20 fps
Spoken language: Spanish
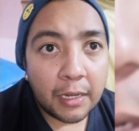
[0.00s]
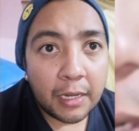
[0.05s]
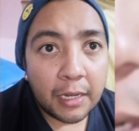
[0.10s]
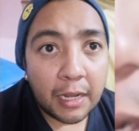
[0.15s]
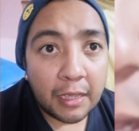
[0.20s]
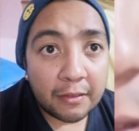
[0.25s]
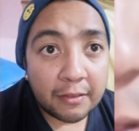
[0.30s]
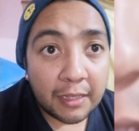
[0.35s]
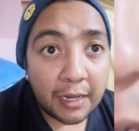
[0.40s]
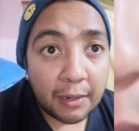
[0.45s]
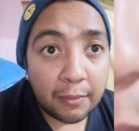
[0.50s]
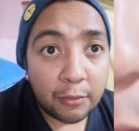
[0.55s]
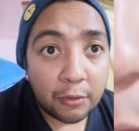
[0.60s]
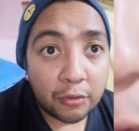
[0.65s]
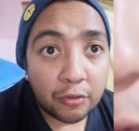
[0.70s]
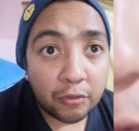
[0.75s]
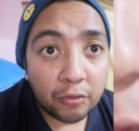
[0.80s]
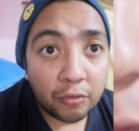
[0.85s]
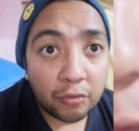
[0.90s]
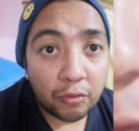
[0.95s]
la estaremos
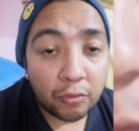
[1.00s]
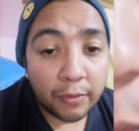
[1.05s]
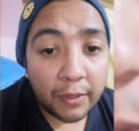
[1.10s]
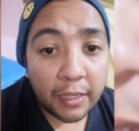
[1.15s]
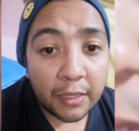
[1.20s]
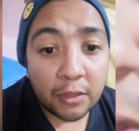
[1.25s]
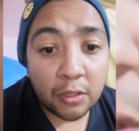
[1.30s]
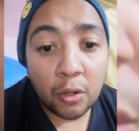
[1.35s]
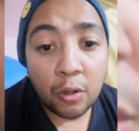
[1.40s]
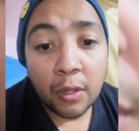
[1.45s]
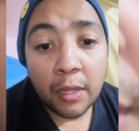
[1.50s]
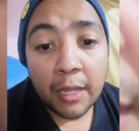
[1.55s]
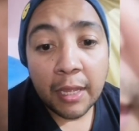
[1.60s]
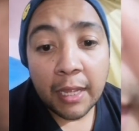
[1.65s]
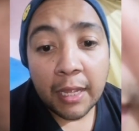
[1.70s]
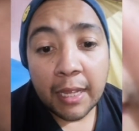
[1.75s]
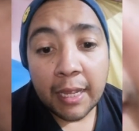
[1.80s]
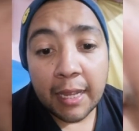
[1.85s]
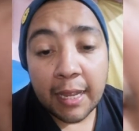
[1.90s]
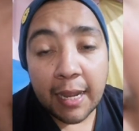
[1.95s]
subiendo
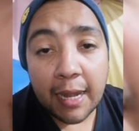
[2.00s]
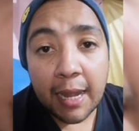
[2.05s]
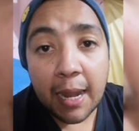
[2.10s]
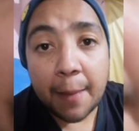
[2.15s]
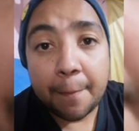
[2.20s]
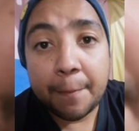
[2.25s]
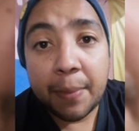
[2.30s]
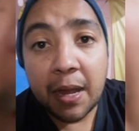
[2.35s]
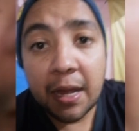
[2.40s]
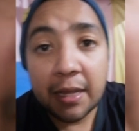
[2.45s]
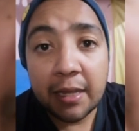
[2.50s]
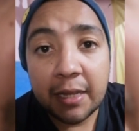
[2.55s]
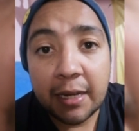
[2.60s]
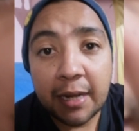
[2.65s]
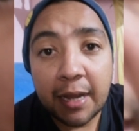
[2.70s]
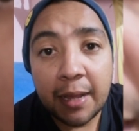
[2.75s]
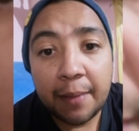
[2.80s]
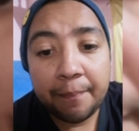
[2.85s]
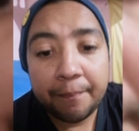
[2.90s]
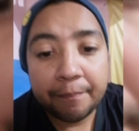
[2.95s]
en la
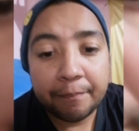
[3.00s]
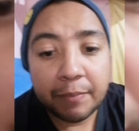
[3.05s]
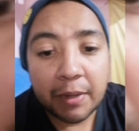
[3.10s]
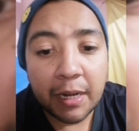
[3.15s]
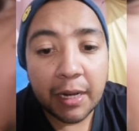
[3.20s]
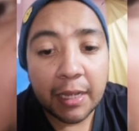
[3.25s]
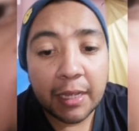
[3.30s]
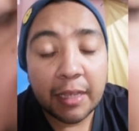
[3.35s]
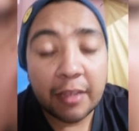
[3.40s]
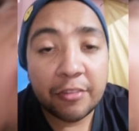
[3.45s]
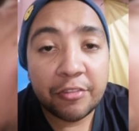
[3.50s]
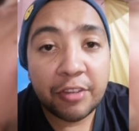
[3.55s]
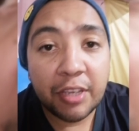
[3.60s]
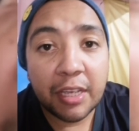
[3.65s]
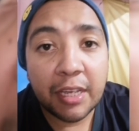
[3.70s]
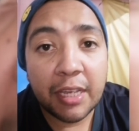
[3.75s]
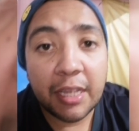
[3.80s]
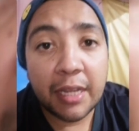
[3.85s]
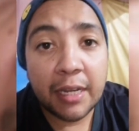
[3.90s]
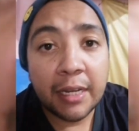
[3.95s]
página para que
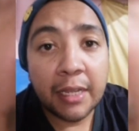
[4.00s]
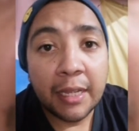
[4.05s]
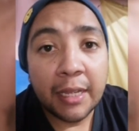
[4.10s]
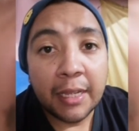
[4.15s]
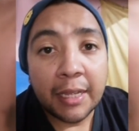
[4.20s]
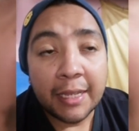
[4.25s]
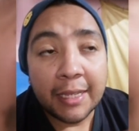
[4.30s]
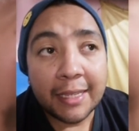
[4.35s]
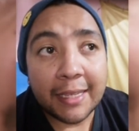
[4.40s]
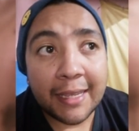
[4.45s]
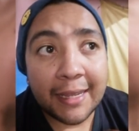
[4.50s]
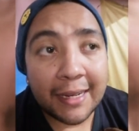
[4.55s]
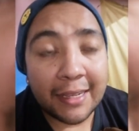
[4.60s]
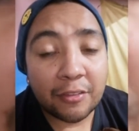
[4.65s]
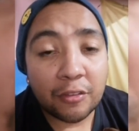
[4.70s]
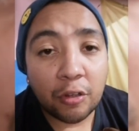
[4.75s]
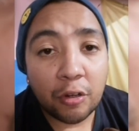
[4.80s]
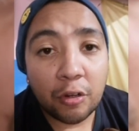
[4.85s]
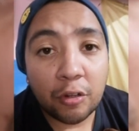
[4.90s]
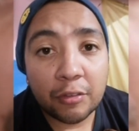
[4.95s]
chequen quiénes
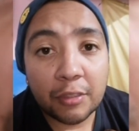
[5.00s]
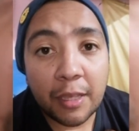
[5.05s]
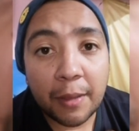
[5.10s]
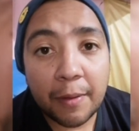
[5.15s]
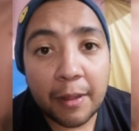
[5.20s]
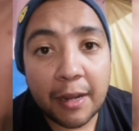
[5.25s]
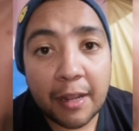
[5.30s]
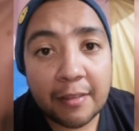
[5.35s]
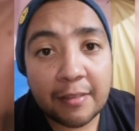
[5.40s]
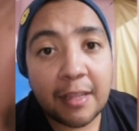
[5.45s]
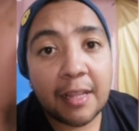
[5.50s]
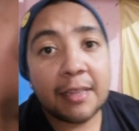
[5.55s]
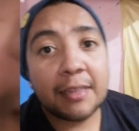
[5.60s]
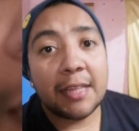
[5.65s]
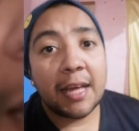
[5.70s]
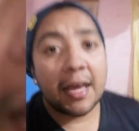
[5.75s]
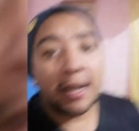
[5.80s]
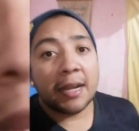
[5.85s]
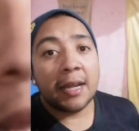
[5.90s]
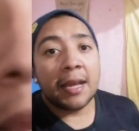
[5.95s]
son los que van a
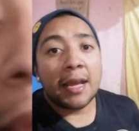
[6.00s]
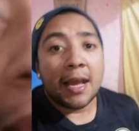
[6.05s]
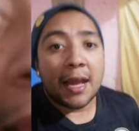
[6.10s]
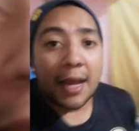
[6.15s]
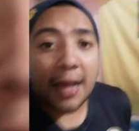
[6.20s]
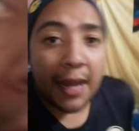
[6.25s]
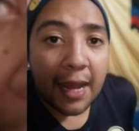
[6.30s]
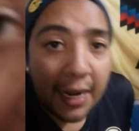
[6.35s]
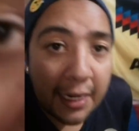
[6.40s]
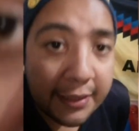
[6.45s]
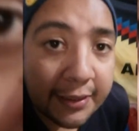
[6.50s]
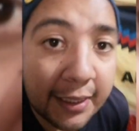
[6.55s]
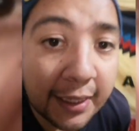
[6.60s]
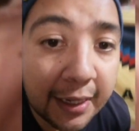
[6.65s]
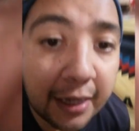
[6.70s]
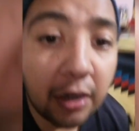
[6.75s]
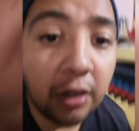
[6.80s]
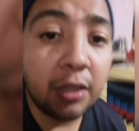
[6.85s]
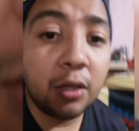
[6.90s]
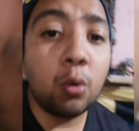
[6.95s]
saltar al
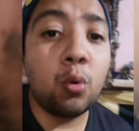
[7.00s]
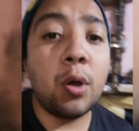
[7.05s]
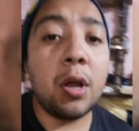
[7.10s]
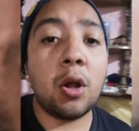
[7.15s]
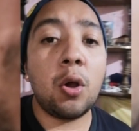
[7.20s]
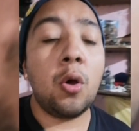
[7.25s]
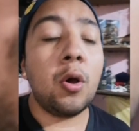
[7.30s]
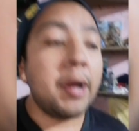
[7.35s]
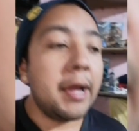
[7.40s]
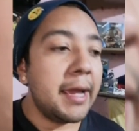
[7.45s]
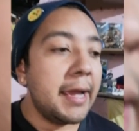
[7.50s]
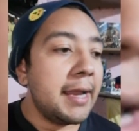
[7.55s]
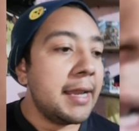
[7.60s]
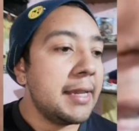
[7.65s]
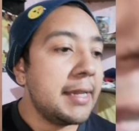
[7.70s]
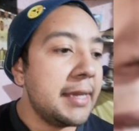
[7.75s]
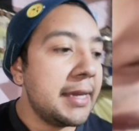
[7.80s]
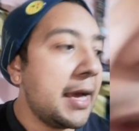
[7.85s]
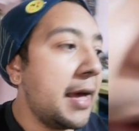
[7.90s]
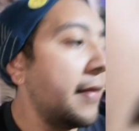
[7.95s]
terreno de juego el
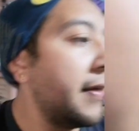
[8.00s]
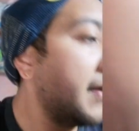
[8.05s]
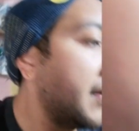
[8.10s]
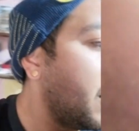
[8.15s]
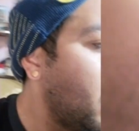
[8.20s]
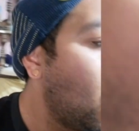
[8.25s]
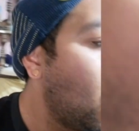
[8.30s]
día de